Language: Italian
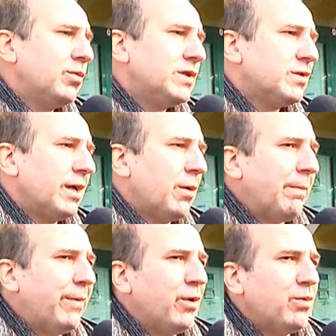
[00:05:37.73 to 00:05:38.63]
Questo era
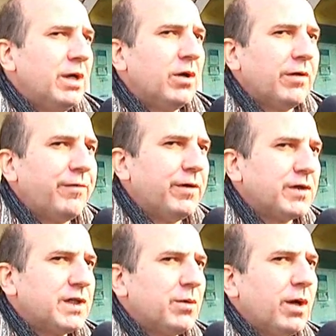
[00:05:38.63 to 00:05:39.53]
un po' quello che
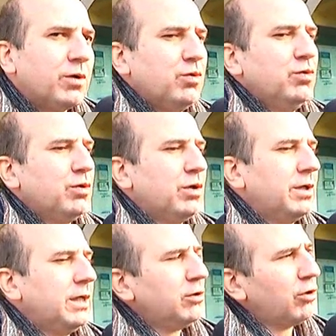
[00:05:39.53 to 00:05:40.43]
forse
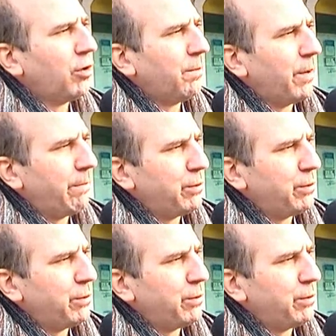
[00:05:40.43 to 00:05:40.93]
qualcuno in tono un po'